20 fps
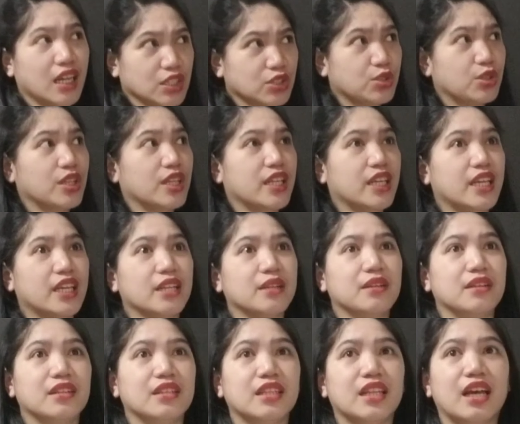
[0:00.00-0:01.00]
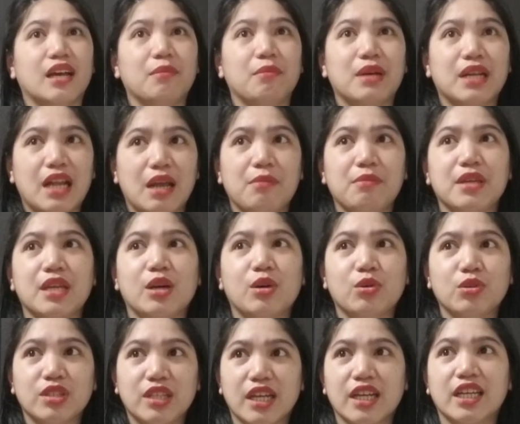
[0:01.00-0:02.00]
Actually, na marami
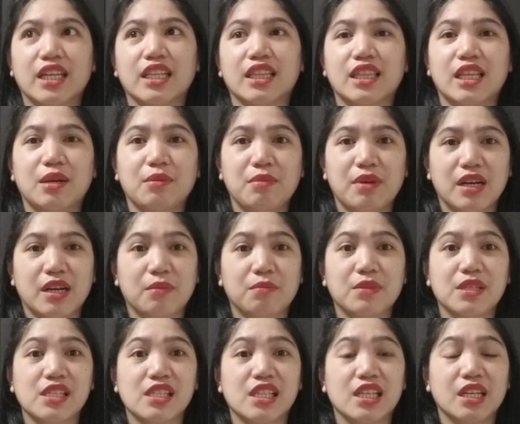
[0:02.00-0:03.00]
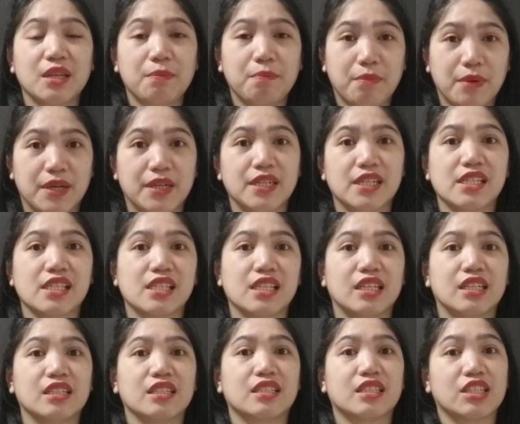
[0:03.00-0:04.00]
ako nakitang mga mystery
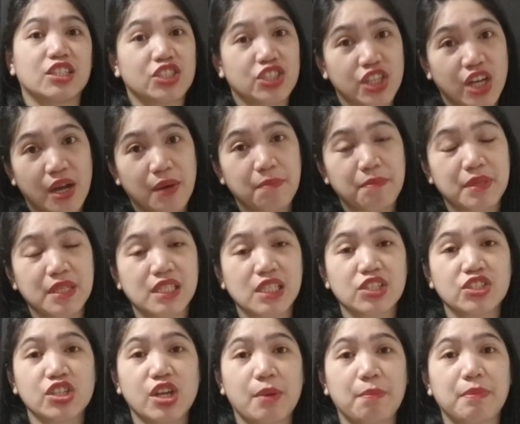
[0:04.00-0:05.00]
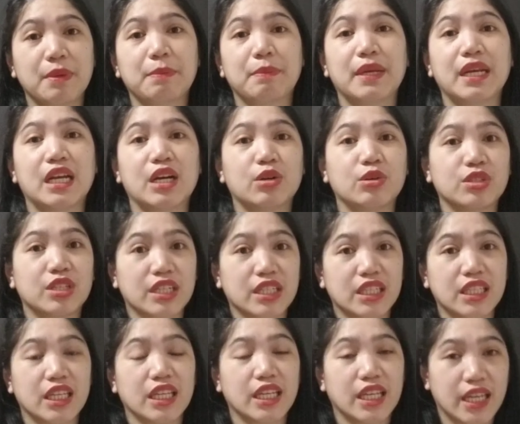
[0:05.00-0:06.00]
parcel sa Shopee. Sa Shopee pa lang ako
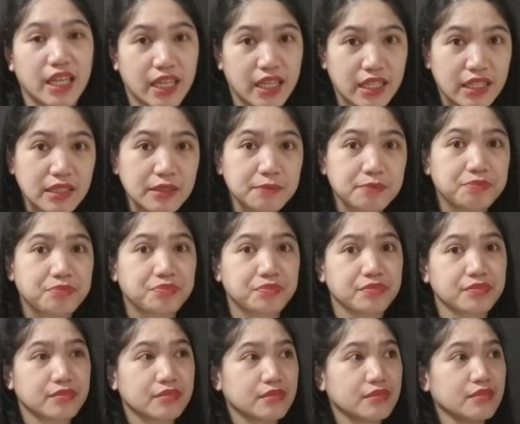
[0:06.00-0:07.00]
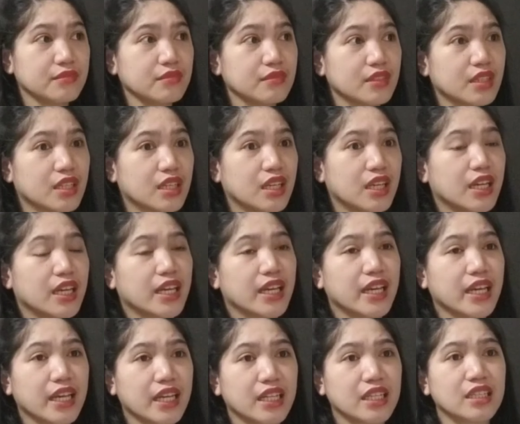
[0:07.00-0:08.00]
nagtingin.
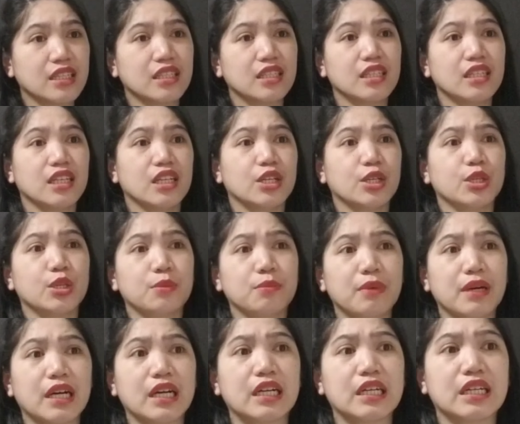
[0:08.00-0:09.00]
And, yung mga